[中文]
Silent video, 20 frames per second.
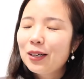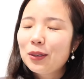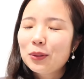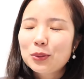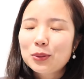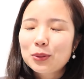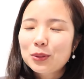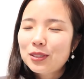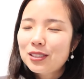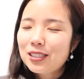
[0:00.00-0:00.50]

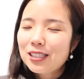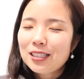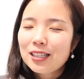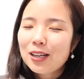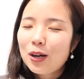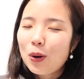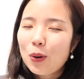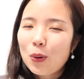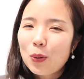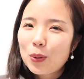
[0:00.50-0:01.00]
我就真的
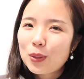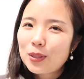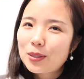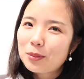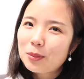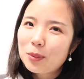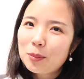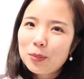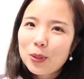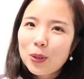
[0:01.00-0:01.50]
后悔
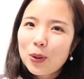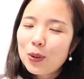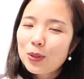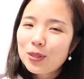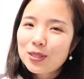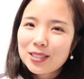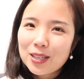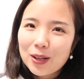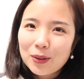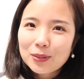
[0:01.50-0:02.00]
怎么没有
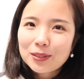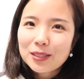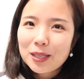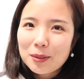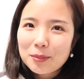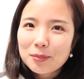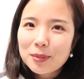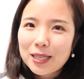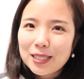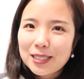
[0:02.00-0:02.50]
早
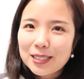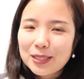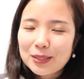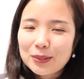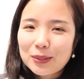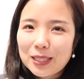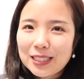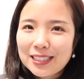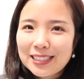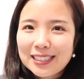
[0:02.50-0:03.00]
点买洗
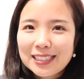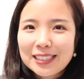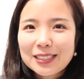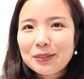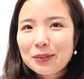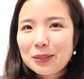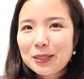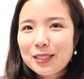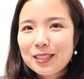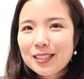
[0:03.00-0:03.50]
碗机，
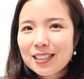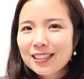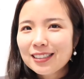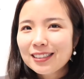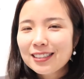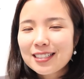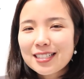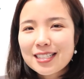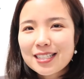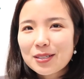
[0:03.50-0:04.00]
因为
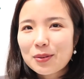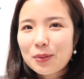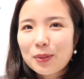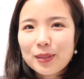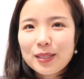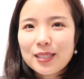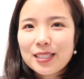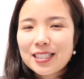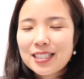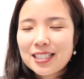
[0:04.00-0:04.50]
真的是为
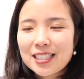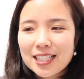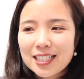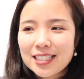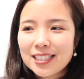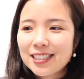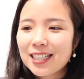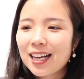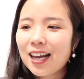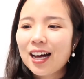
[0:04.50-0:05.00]
你省
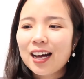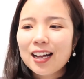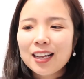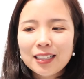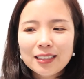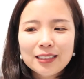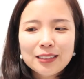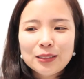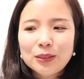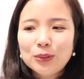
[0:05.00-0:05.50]
下
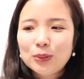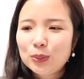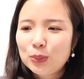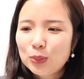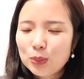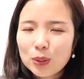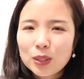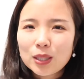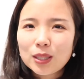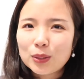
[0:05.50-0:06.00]
很
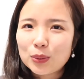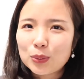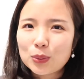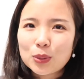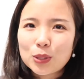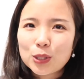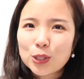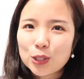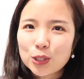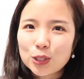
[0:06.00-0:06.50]
多很
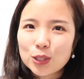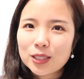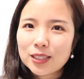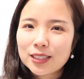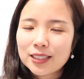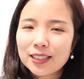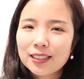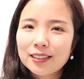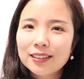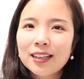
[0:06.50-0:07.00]
多时
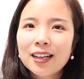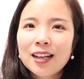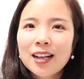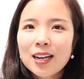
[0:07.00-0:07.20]
间。